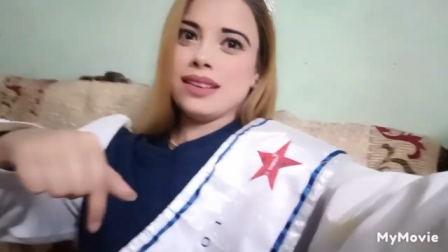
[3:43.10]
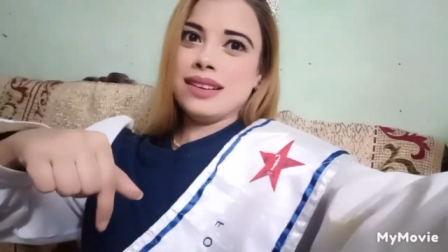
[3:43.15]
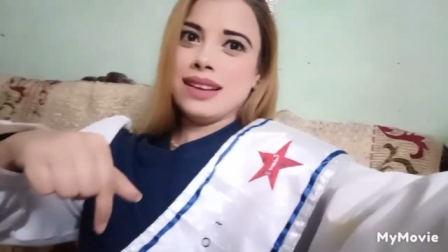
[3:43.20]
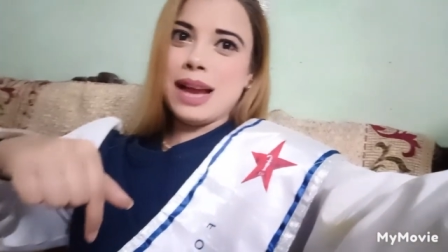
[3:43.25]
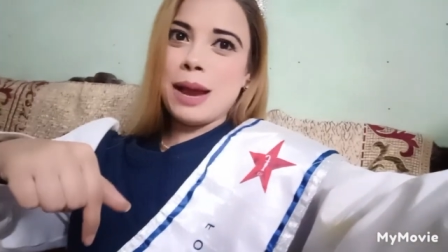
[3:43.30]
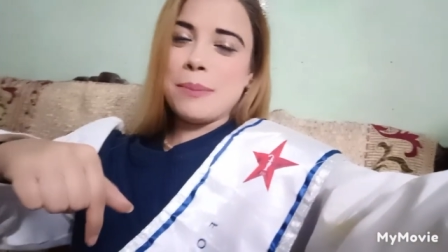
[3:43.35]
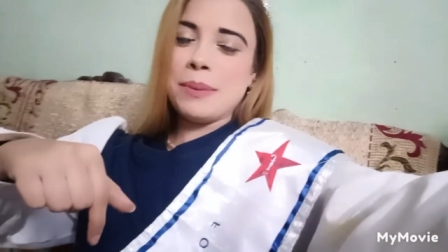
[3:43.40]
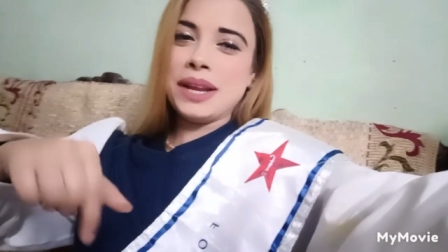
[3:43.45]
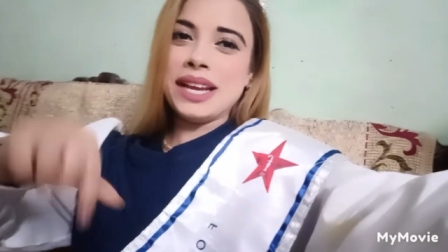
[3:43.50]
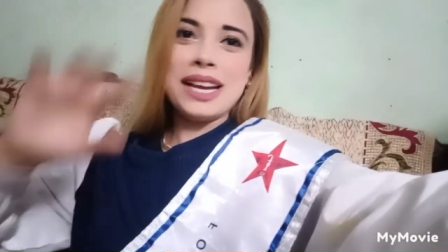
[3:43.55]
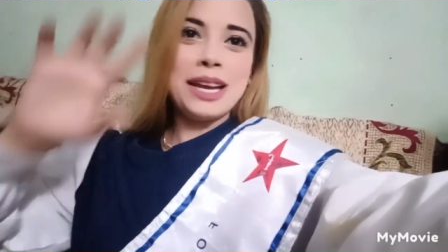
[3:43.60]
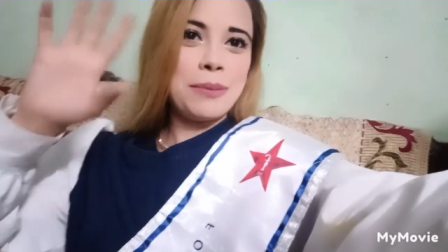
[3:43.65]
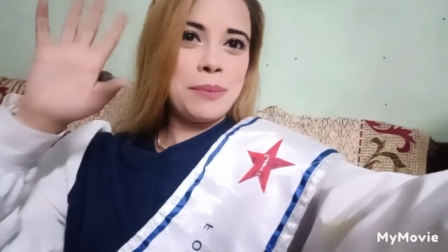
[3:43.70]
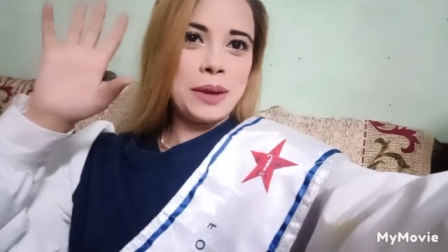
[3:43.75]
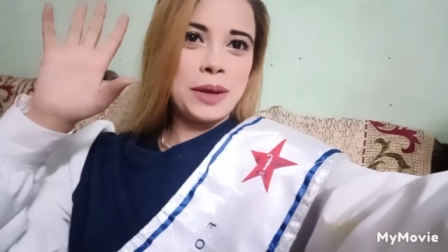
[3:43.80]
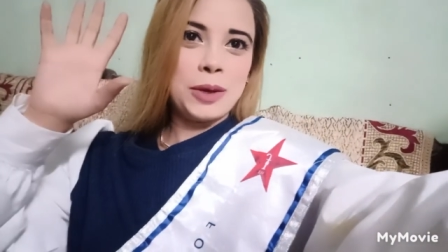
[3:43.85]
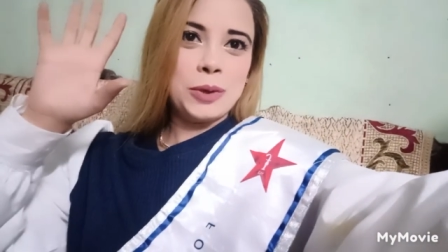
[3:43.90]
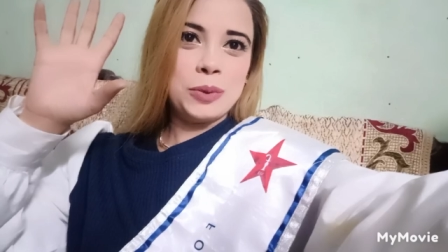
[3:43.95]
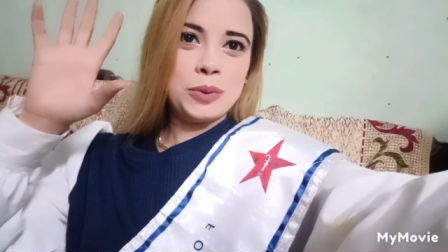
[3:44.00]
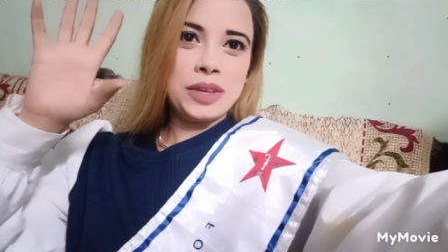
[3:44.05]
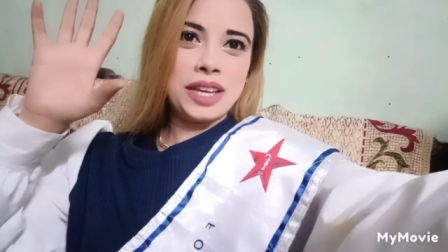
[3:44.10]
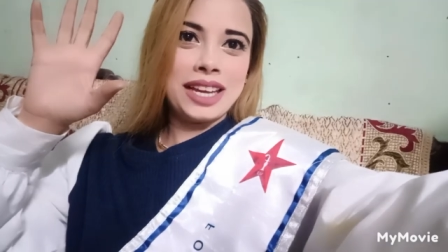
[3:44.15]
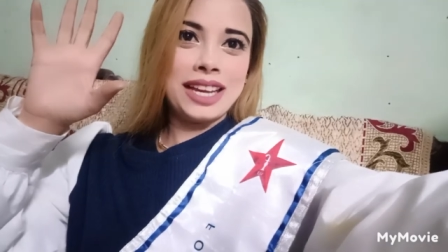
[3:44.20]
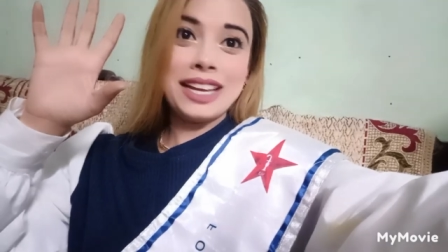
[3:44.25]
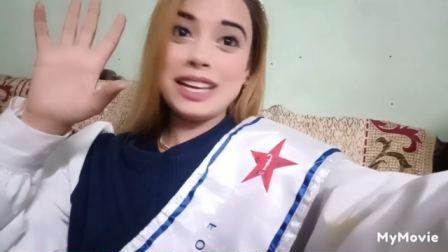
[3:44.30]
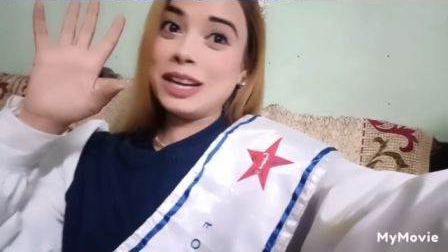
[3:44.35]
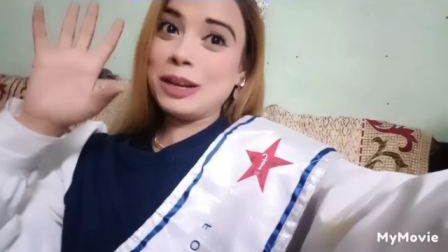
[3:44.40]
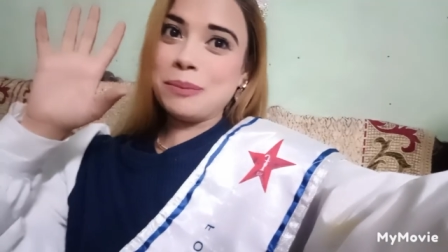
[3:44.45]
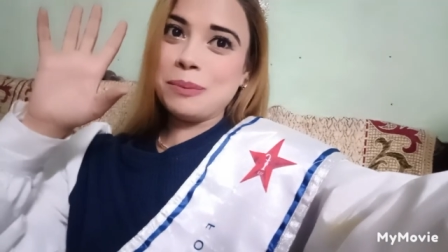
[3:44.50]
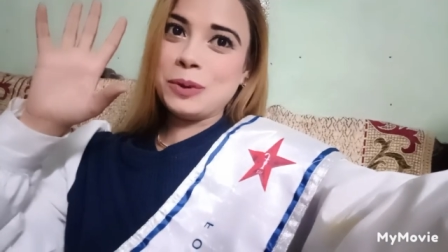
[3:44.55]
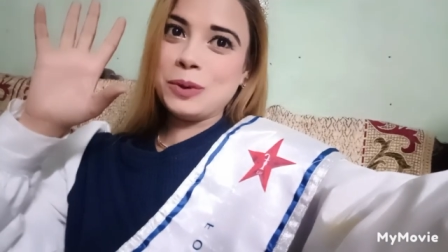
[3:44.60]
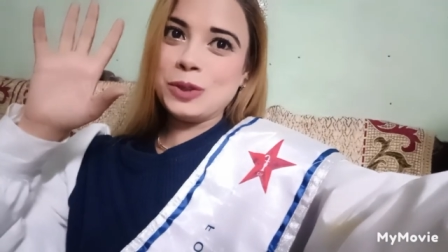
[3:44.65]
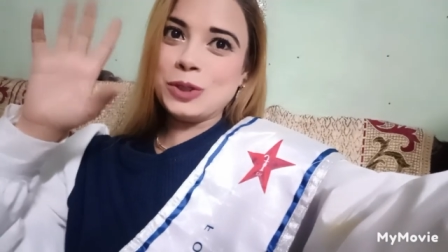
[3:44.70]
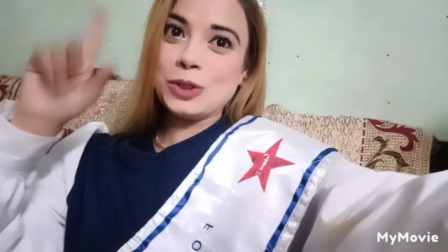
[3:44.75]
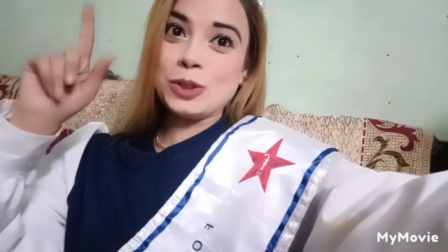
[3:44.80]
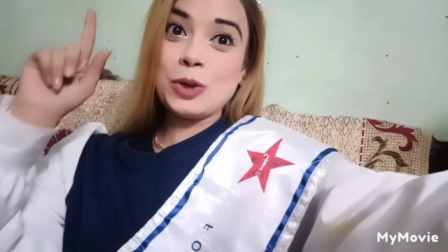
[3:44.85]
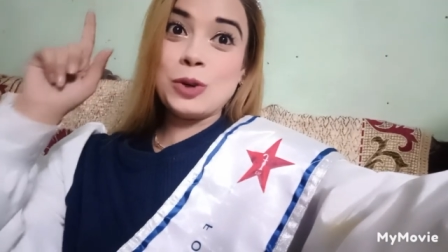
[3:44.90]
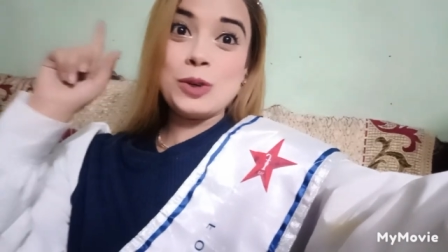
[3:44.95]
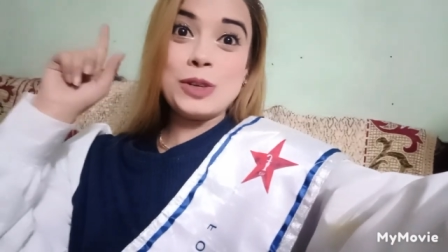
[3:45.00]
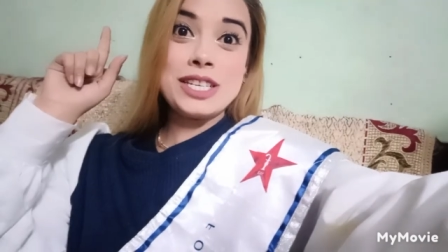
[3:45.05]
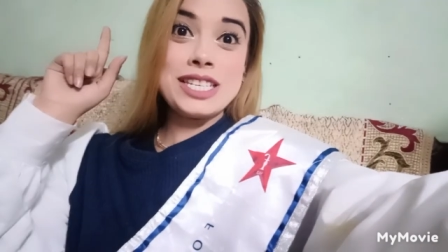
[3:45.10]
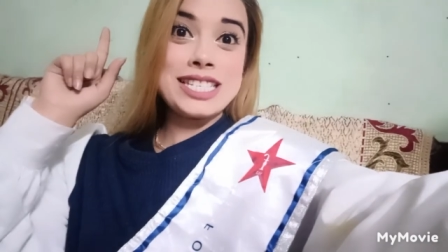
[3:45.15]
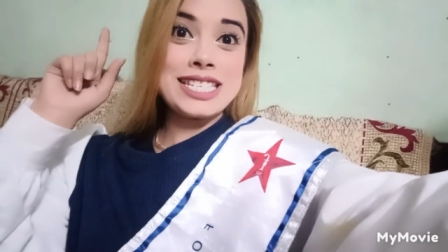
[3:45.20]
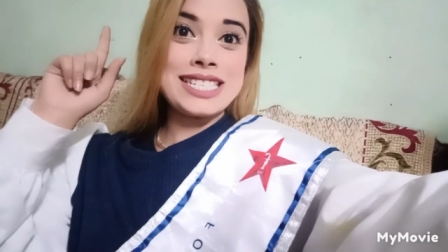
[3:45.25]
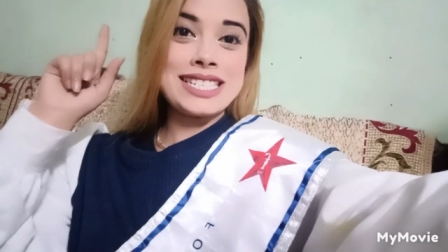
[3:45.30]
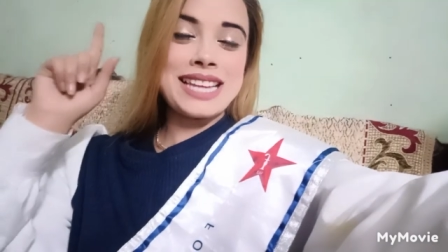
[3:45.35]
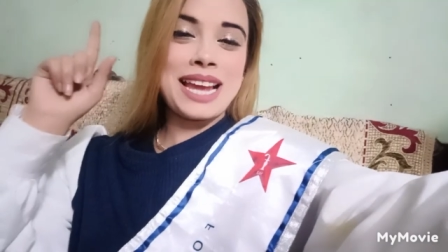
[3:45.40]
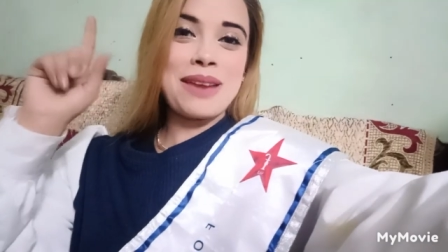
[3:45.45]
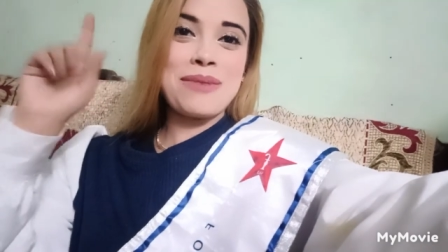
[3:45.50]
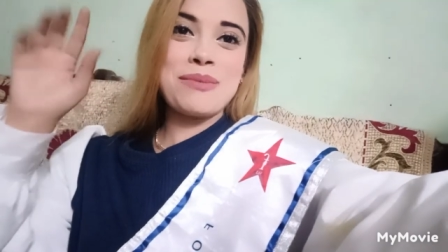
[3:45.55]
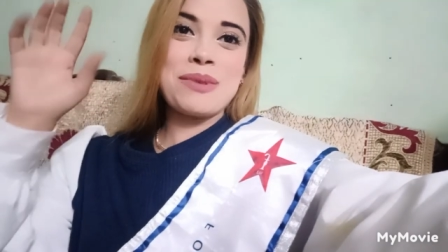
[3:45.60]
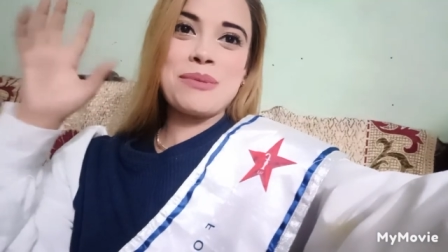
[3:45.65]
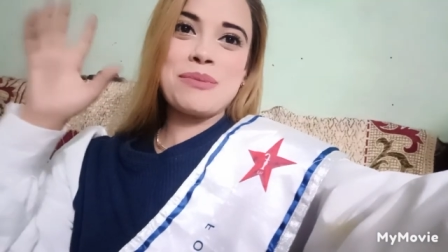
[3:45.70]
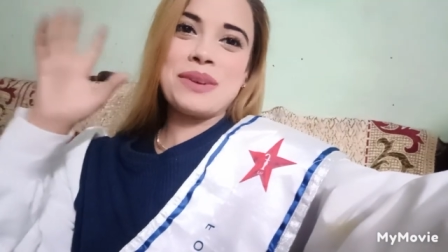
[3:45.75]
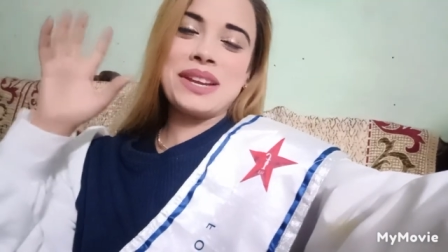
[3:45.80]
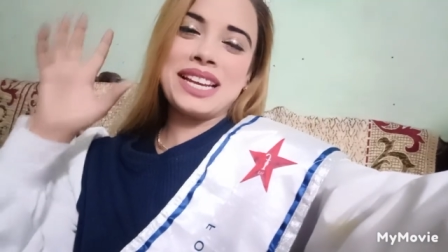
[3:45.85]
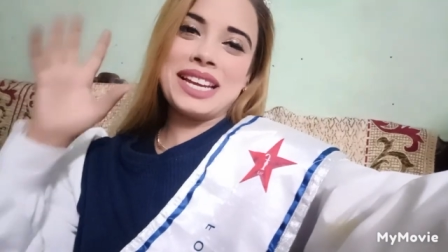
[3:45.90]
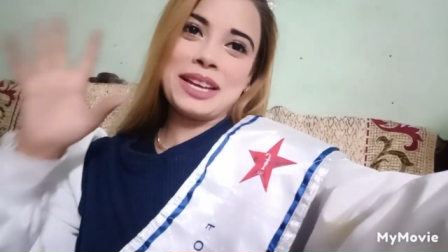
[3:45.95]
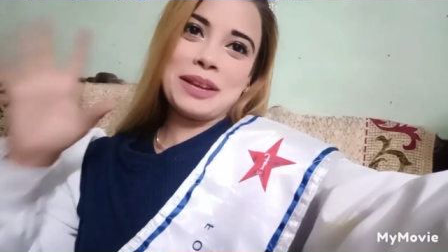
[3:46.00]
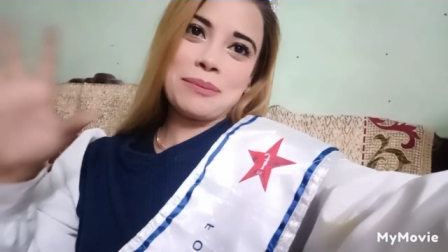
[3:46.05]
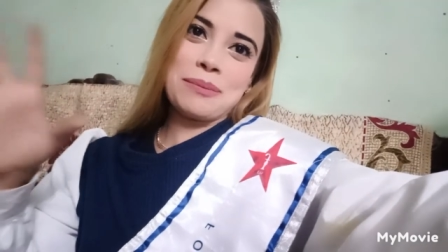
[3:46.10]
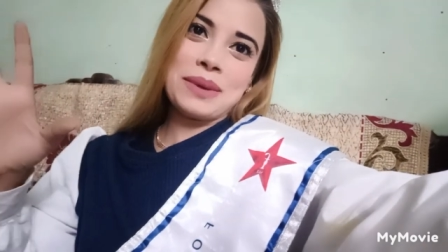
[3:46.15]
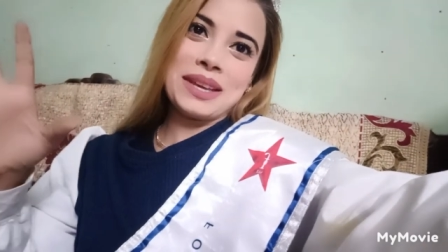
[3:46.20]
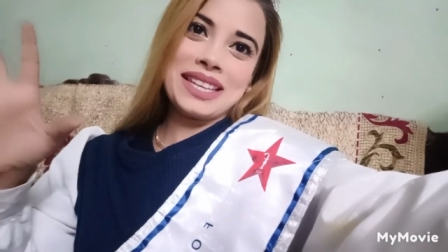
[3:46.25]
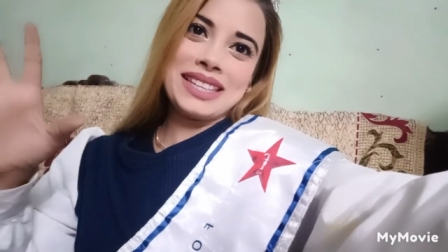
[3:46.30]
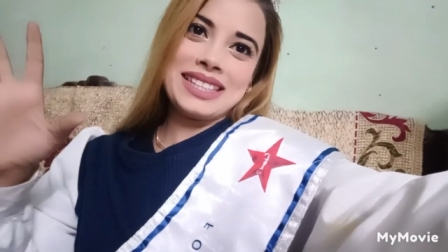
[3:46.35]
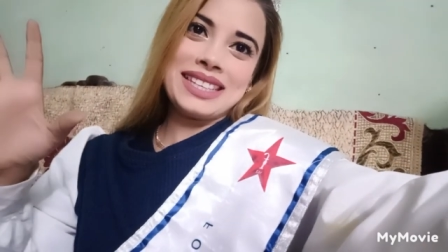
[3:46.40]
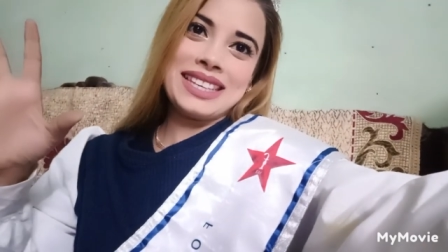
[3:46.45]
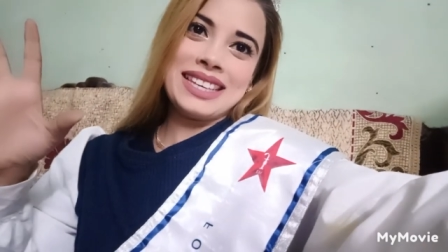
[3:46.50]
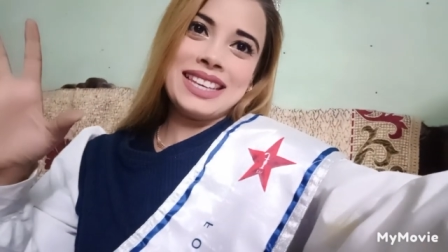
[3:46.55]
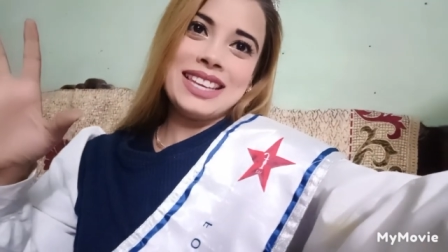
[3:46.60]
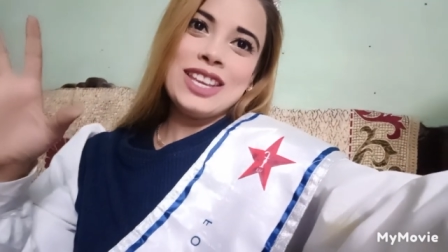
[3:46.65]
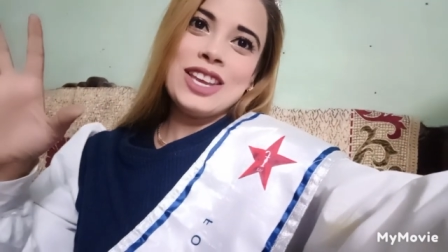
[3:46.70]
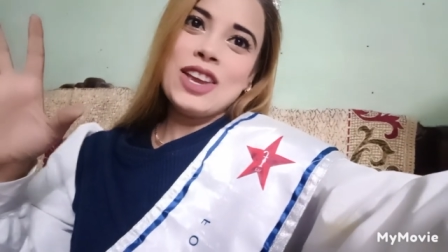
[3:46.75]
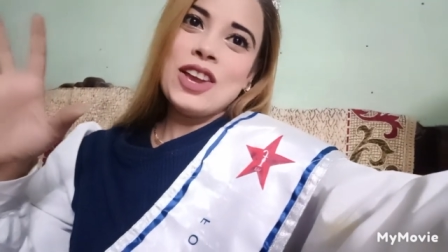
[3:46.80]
अपने घर पे करूँगी अगर घर पे हुई तो इस टाइम मैं अपने घर पे ही थी